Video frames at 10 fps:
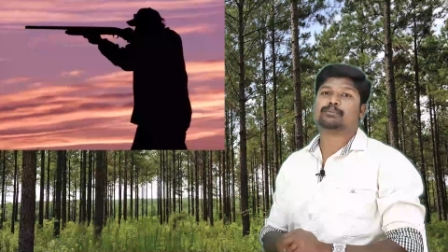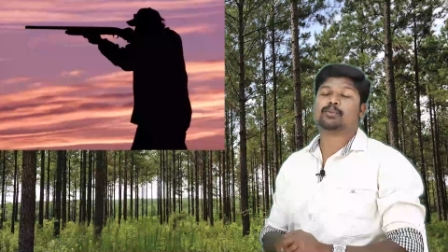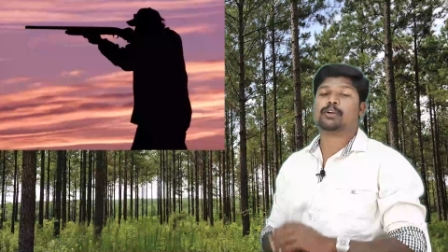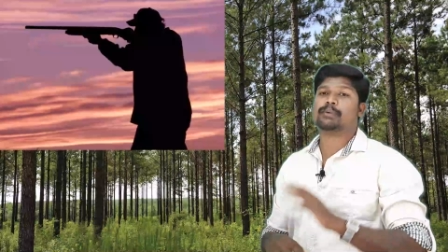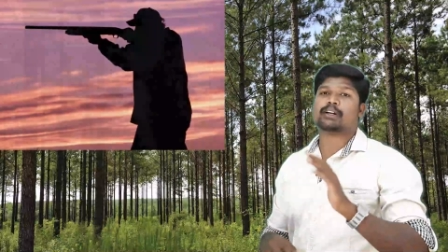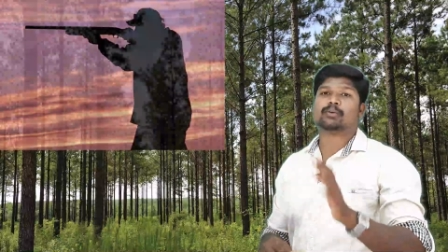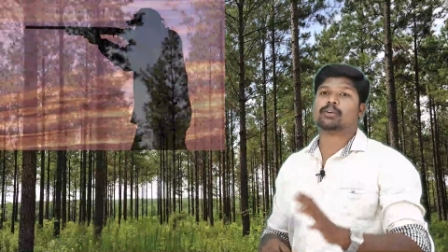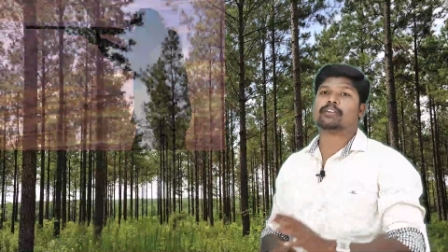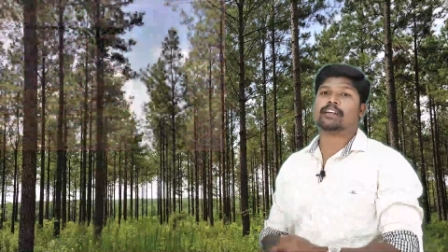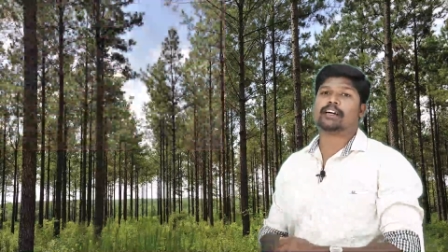புலி மேலே
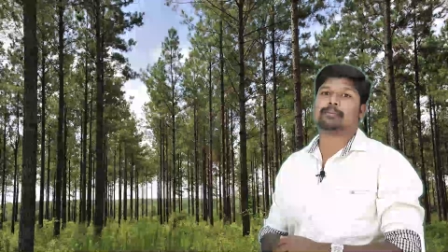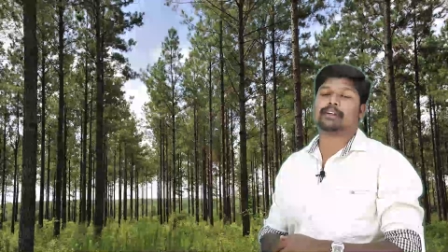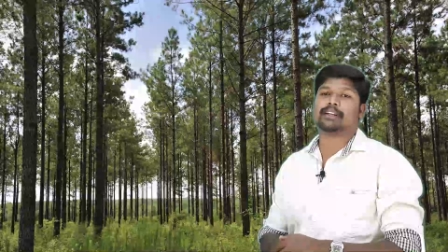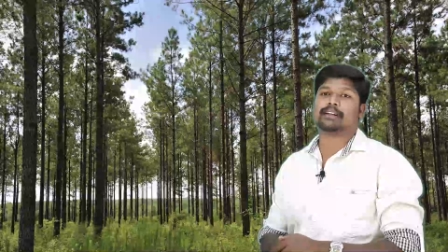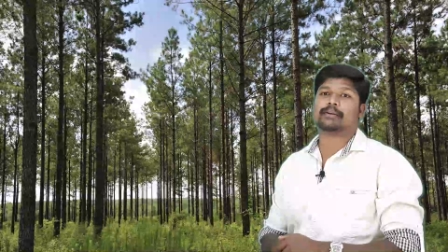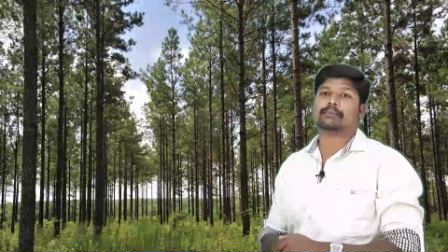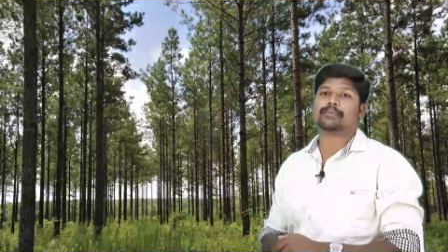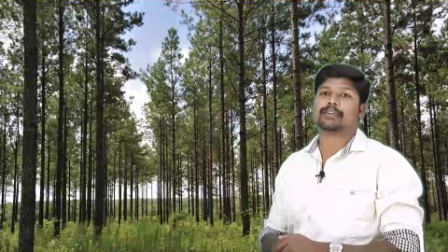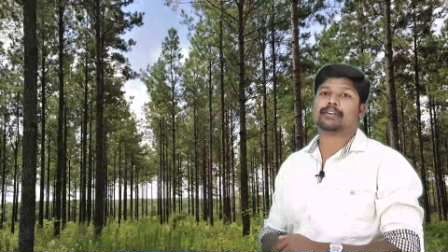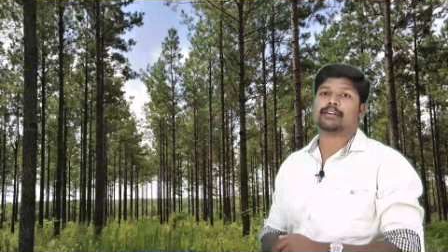குறி வைக்க ஆரம்பிக்கிறாரு
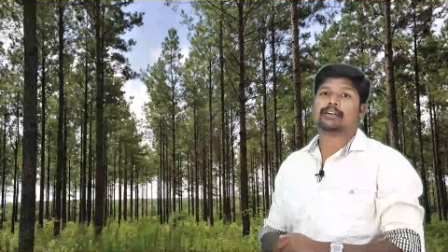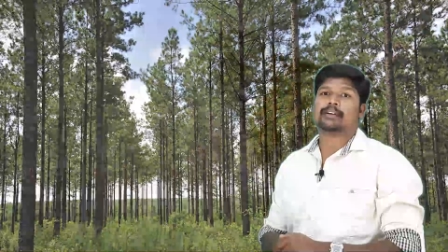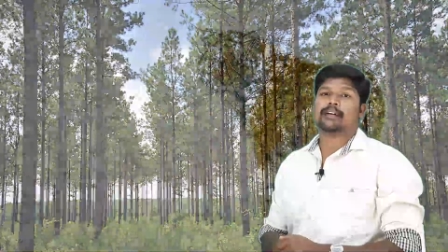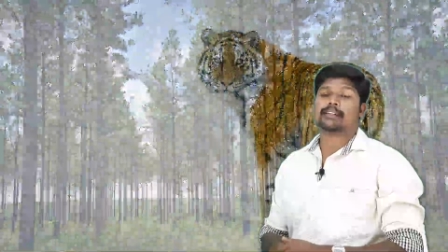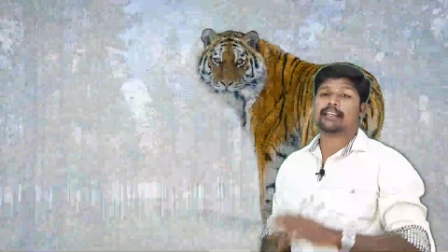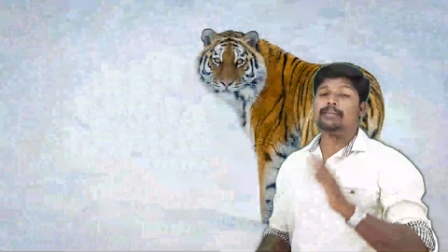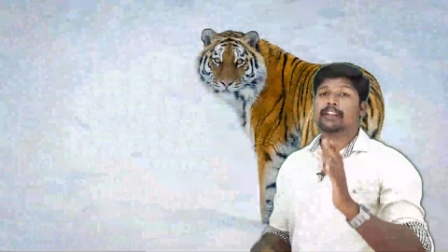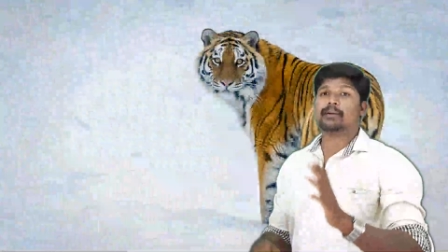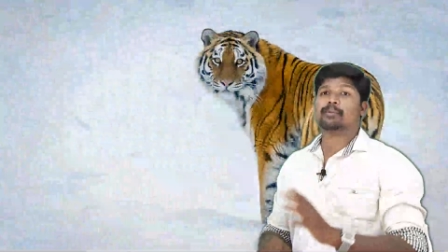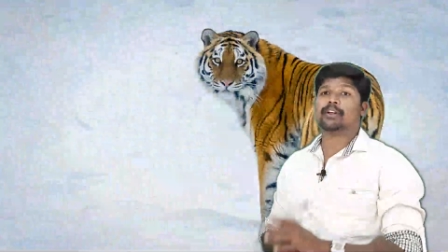
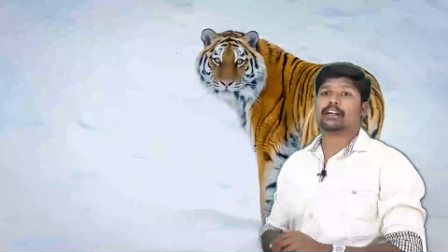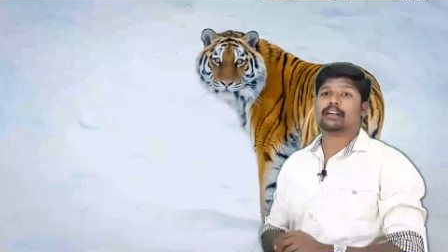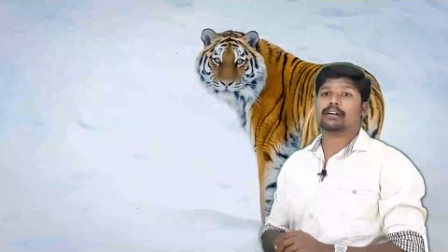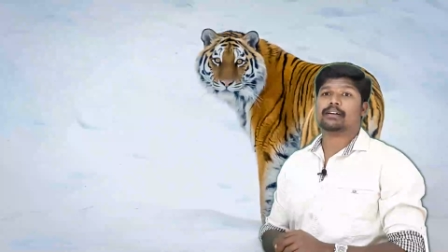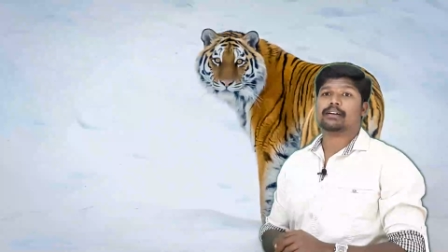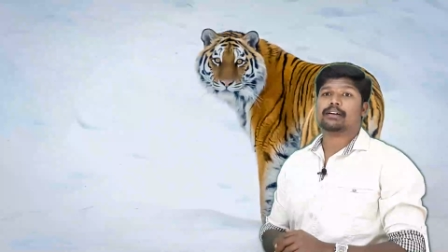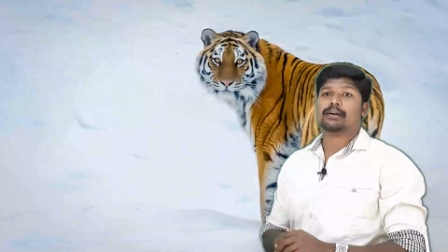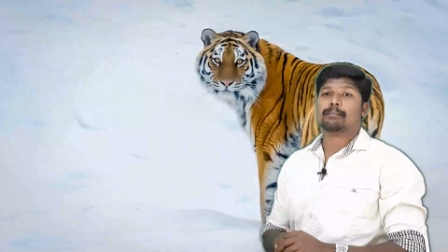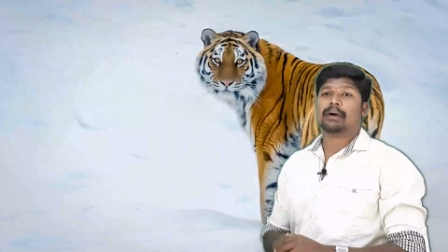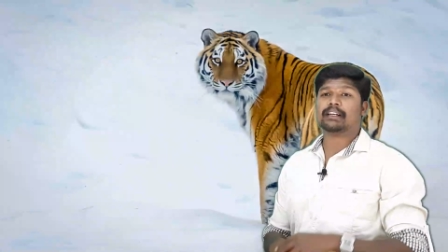சைபீரியன் புலிகள்
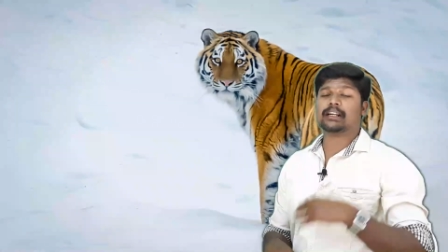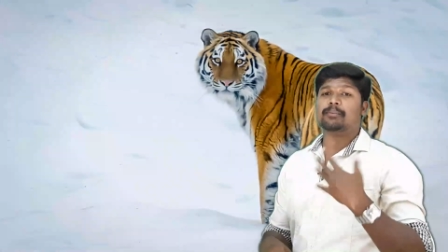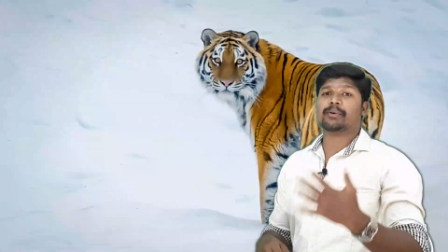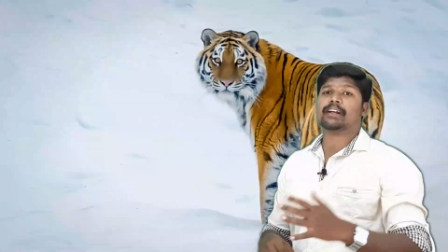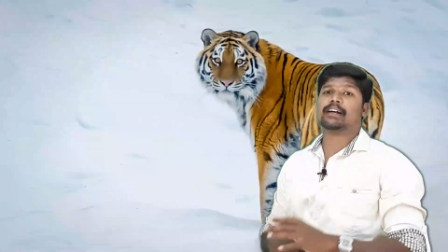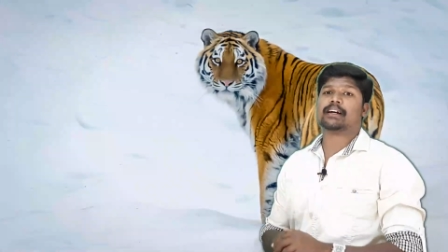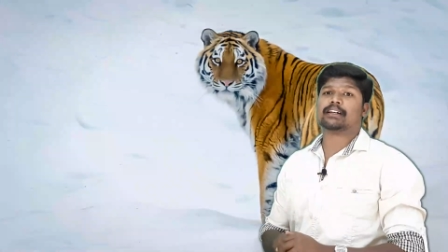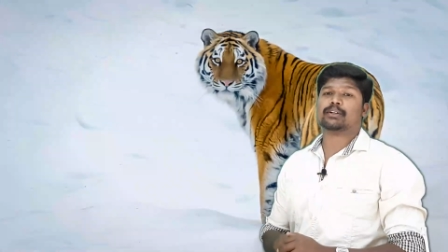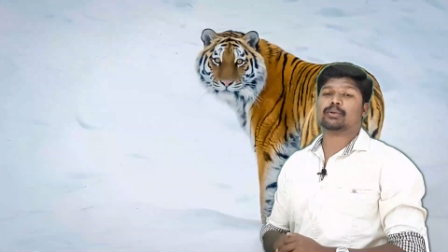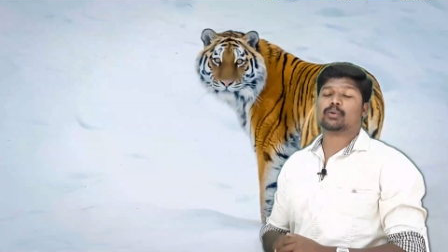மற்ற புலிகளை
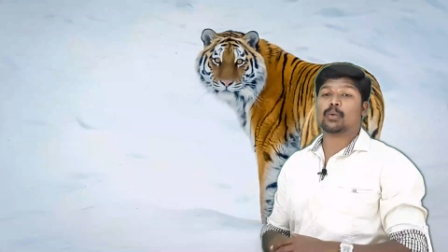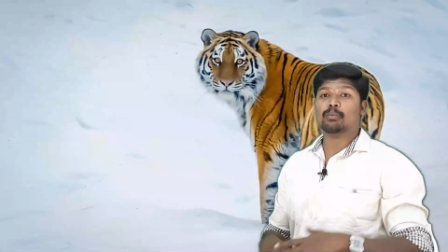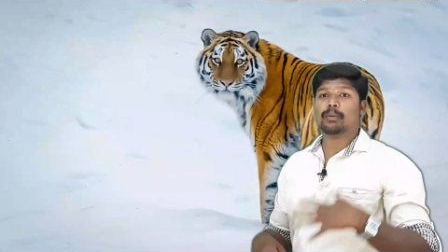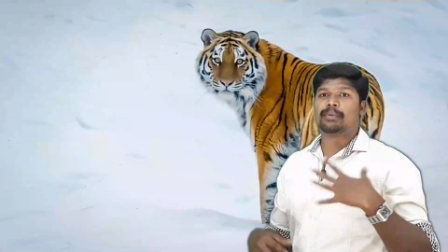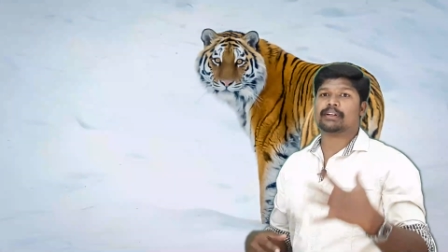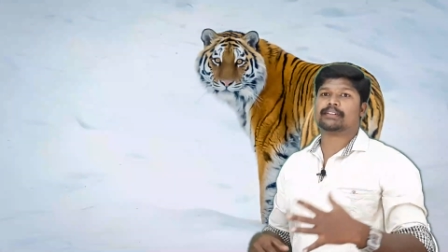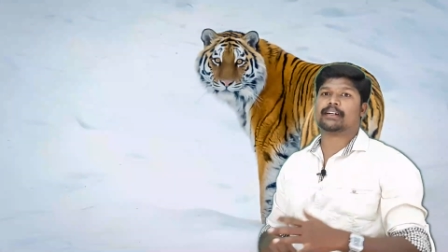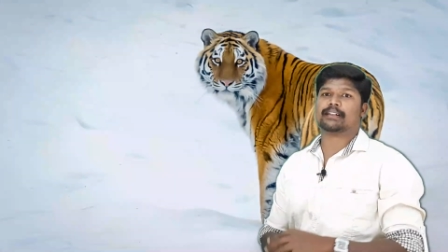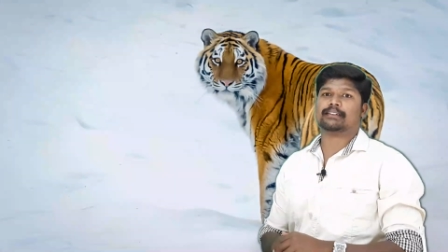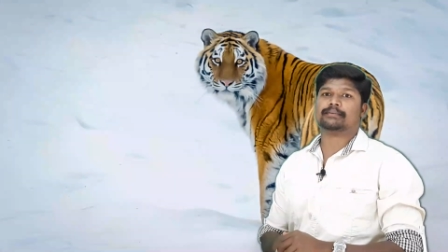காட்டிலும் ரொம்ப
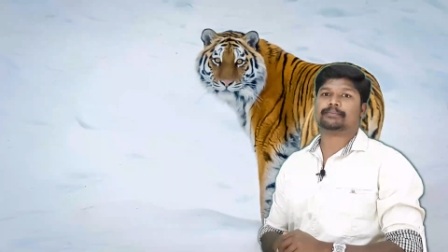பெருசானது